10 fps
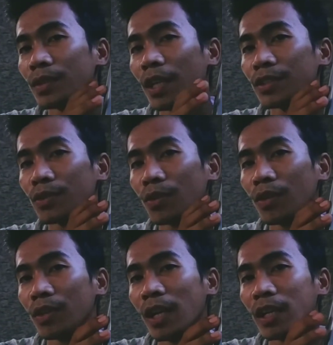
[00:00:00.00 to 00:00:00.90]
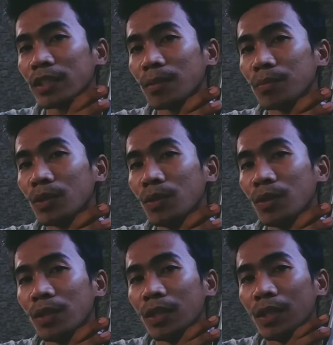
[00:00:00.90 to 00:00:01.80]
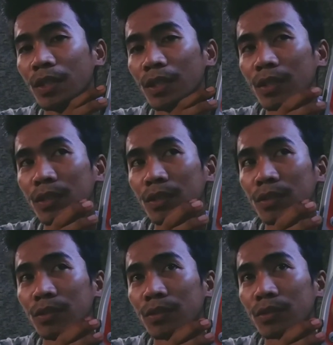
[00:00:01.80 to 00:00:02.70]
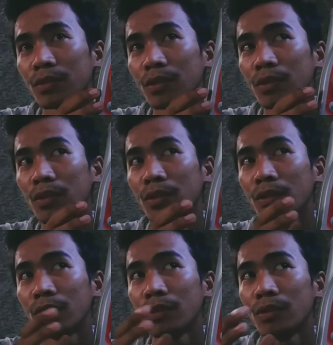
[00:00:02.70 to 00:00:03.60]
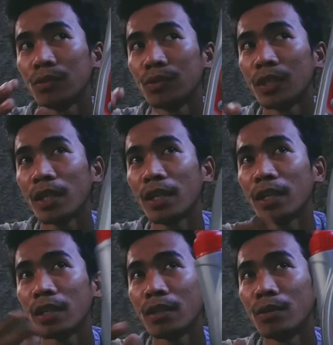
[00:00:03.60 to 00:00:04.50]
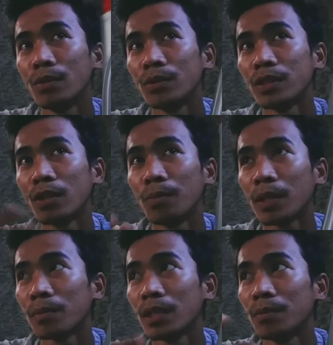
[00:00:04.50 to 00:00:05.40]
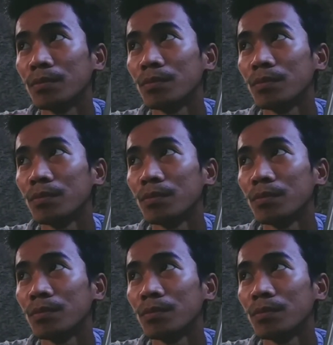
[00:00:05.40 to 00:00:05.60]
Castrol Active ko. So, unang araw, hindi ko paramdam.